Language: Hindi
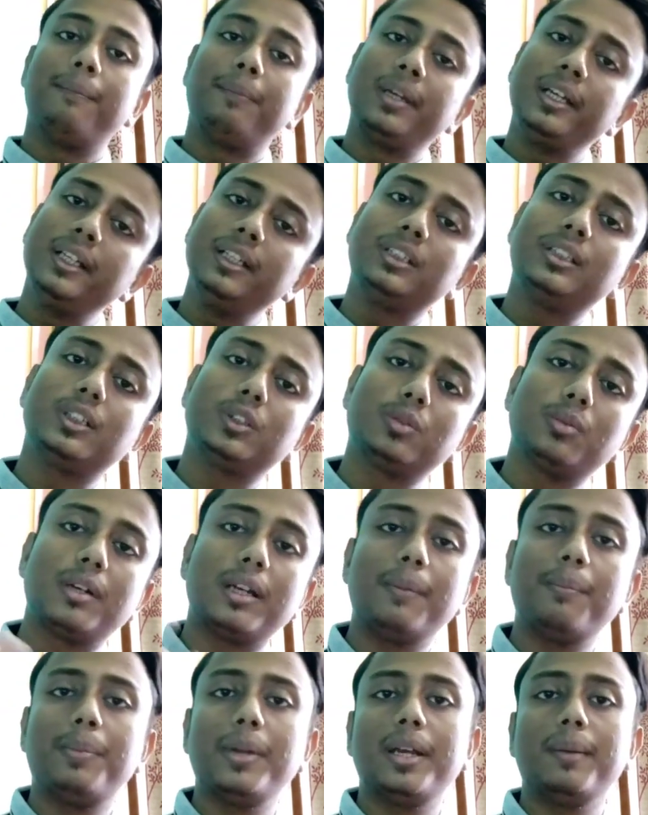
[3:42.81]
फिर से
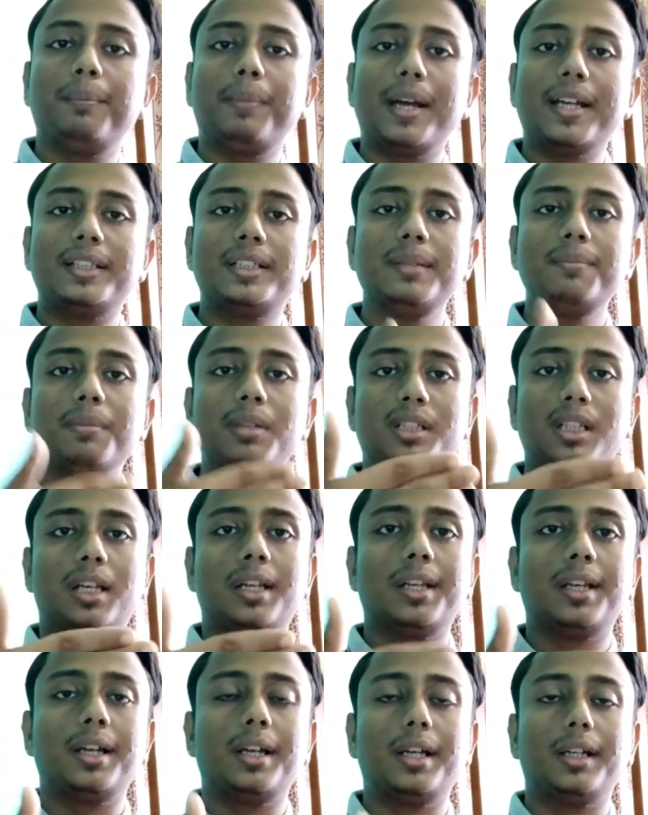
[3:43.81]
तुम्हारा ब्रेन पैसिव में
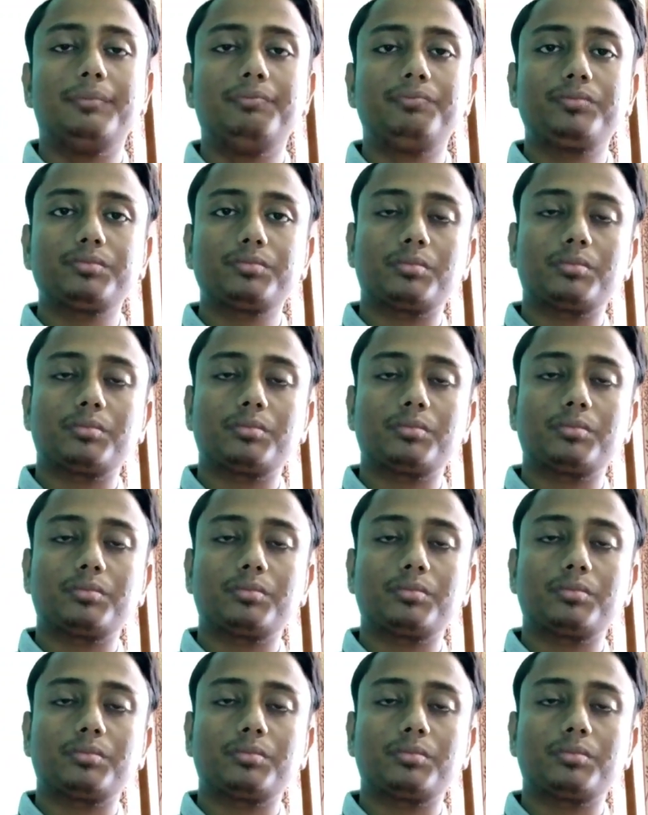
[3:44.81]
चला जाएगा